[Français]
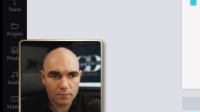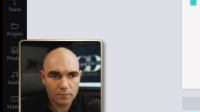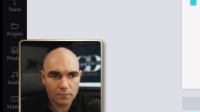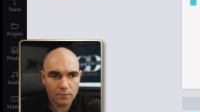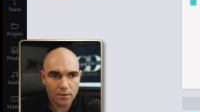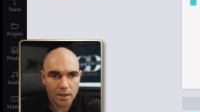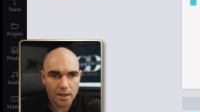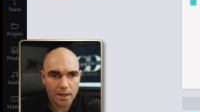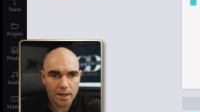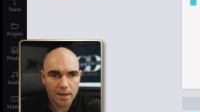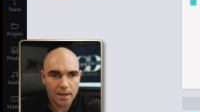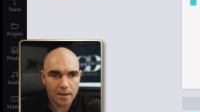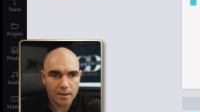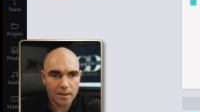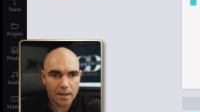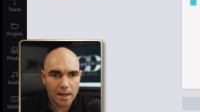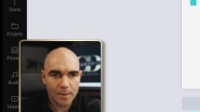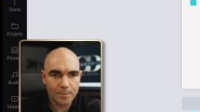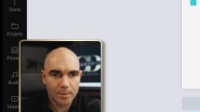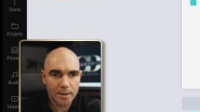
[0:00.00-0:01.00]

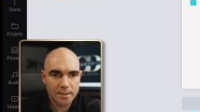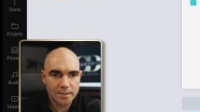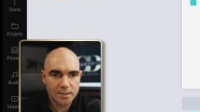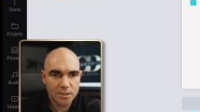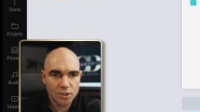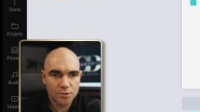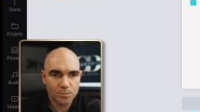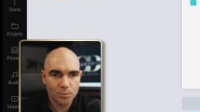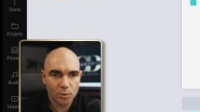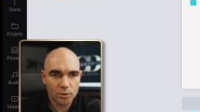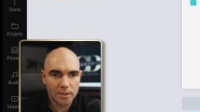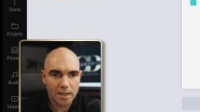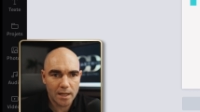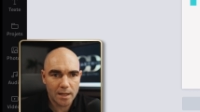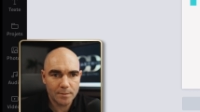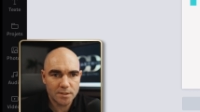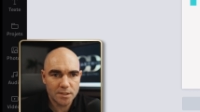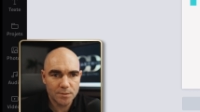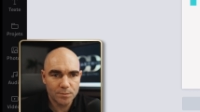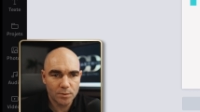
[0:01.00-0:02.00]
Voilà. Après, si je monte
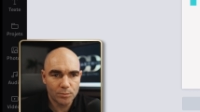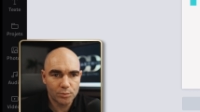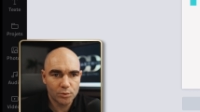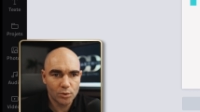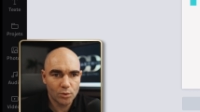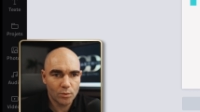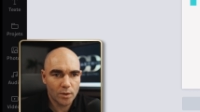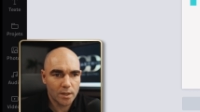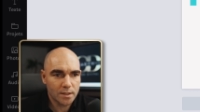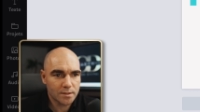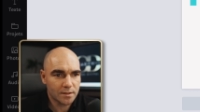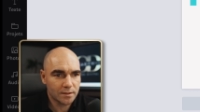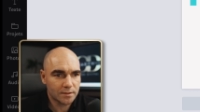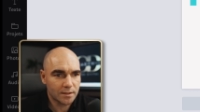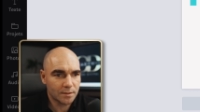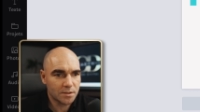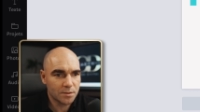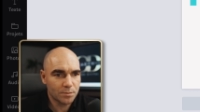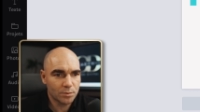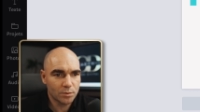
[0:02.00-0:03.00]
un petit peu plus loin, ça va
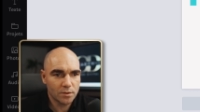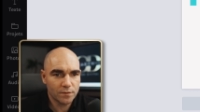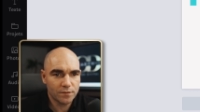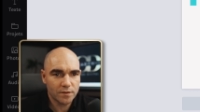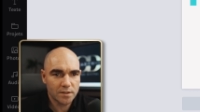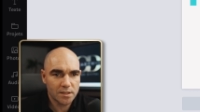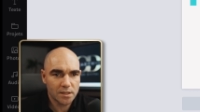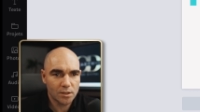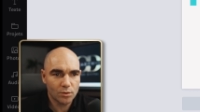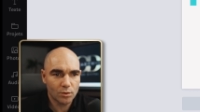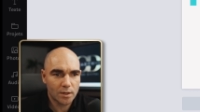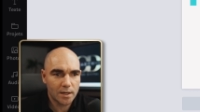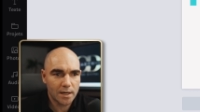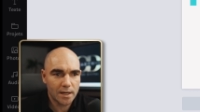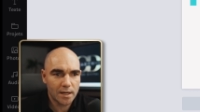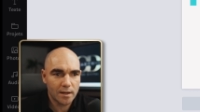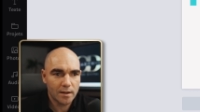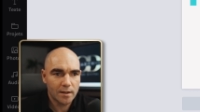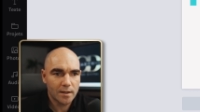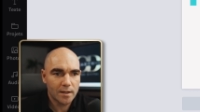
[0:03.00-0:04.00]
être un petit peu difficile. Donc
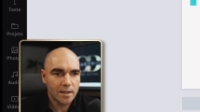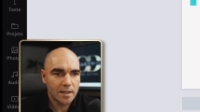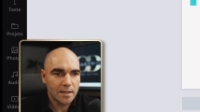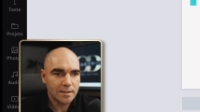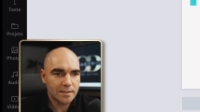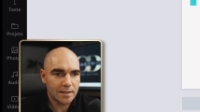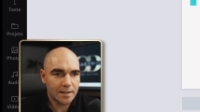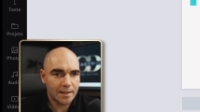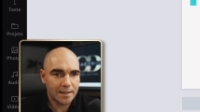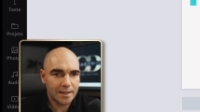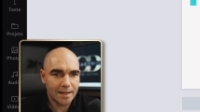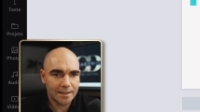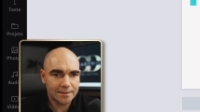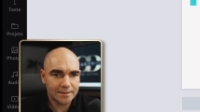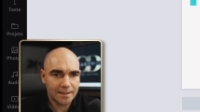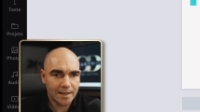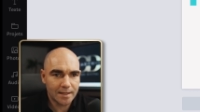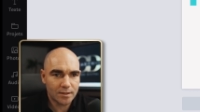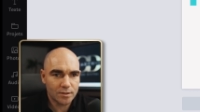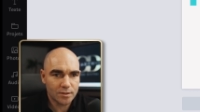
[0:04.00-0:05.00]
là, ça va être la
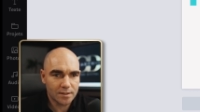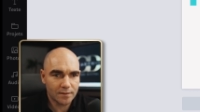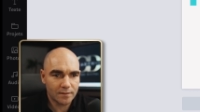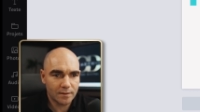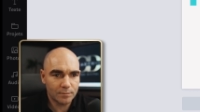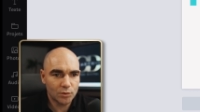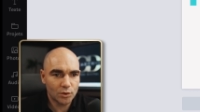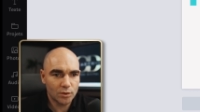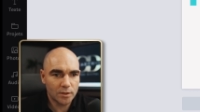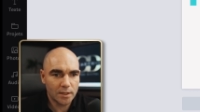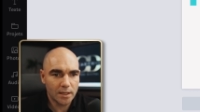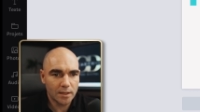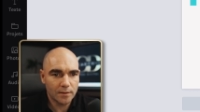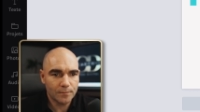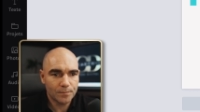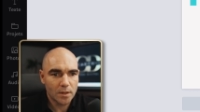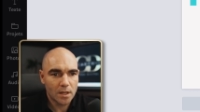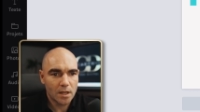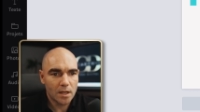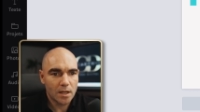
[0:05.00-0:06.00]
taille que ça va me
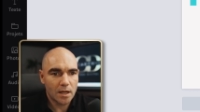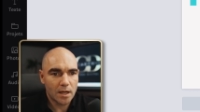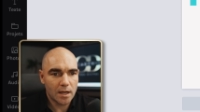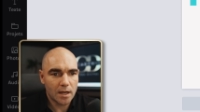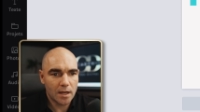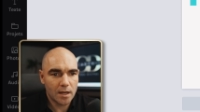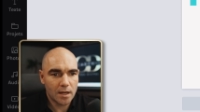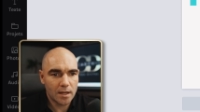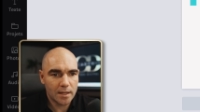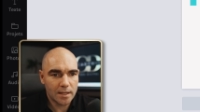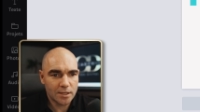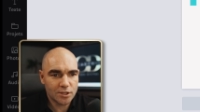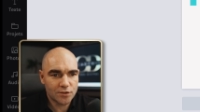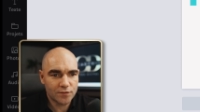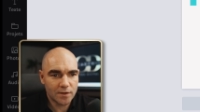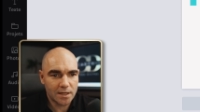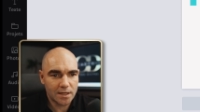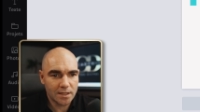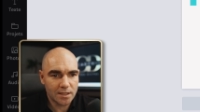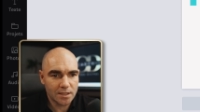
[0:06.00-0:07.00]
donner. Euh, et
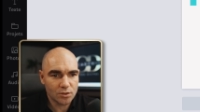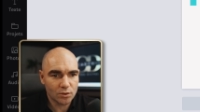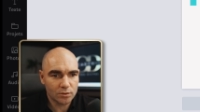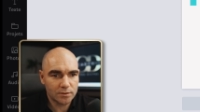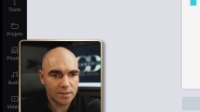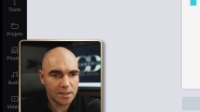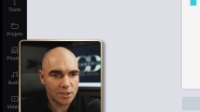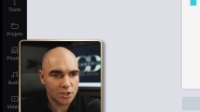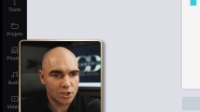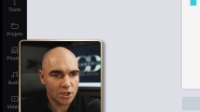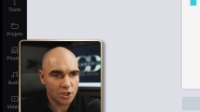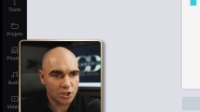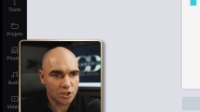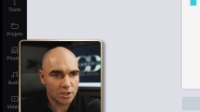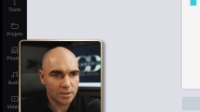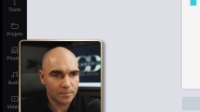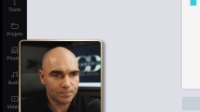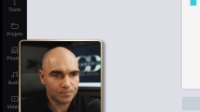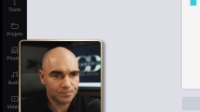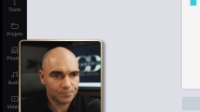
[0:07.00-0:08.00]
je vais cliquer sur télécharger.